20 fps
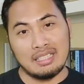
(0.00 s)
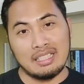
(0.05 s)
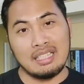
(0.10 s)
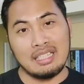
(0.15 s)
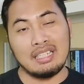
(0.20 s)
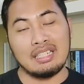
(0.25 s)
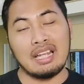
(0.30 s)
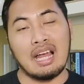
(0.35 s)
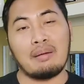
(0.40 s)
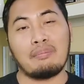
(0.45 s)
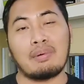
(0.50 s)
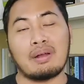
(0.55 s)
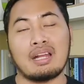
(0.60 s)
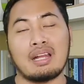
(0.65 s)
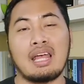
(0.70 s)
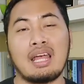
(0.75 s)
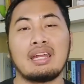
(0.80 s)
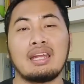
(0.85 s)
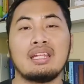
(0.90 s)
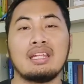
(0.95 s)
tidak
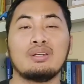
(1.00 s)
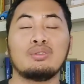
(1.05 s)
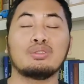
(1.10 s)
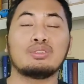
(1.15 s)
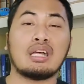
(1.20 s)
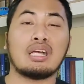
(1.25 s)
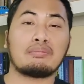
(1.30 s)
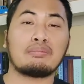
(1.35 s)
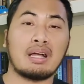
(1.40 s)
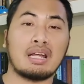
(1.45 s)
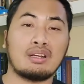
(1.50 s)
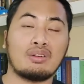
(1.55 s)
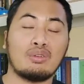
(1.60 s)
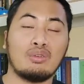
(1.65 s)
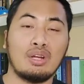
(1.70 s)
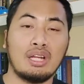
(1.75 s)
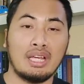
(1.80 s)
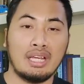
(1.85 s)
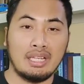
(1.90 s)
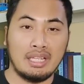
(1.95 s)
pernah diucapkan
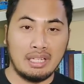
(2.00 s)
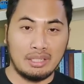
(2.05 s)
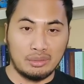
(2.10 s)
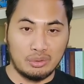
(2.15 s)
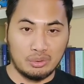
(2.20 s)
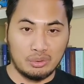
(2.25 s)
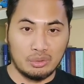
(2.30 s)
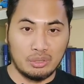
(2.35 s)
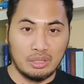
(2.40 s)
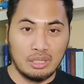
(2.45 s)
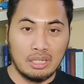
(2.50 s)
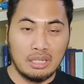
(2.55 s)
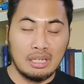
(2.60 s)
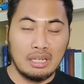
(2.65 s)
oleh Yesus.